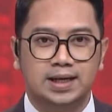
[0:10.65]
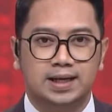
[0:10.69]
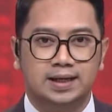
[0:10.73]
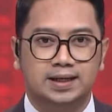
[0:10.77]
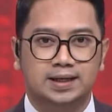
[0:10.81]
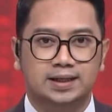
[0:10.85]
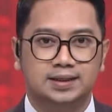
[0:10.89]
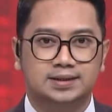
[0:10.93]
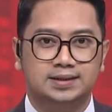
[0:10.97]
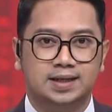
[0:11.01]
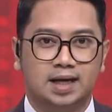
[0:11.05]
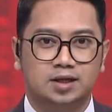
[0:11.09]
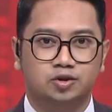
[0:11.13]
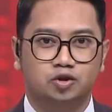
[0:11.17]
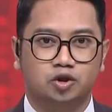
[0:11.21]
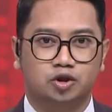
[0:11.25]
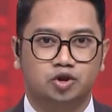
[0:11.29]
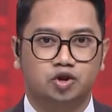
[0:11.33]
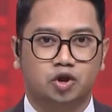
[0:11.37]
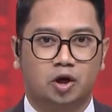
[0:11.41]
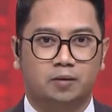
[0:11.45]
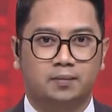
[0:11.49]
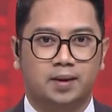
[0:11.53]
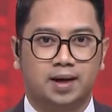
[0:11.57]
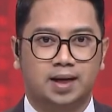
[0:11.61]
di Cianjur,
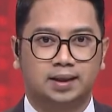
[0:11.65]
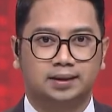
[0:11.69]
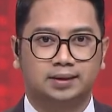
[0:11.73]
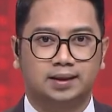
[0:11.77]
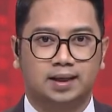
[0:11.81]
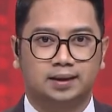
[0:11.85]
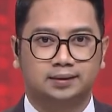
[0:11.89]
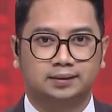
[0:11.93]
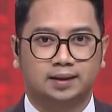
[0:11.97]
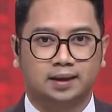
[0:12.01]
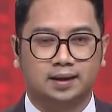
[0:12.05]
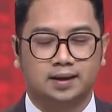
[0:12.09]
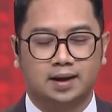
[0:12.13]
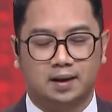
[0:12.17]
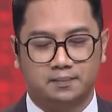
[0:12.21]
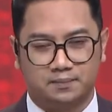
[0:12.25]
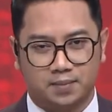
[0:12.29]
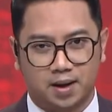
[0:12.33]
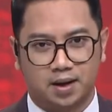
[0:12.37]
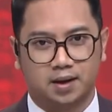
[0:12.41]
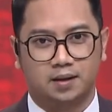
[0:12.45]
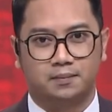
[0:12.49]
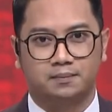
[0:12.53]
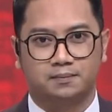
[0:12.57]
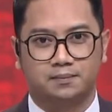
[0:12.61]
Jawa Barat yang
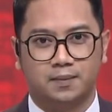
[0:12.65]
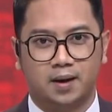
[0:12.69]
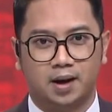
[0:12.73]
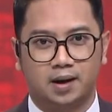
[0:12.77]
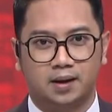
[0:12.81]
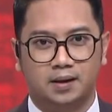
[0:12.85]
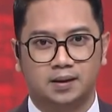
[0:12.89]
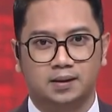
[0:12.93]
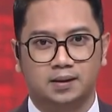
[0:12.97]
terdampak gempa.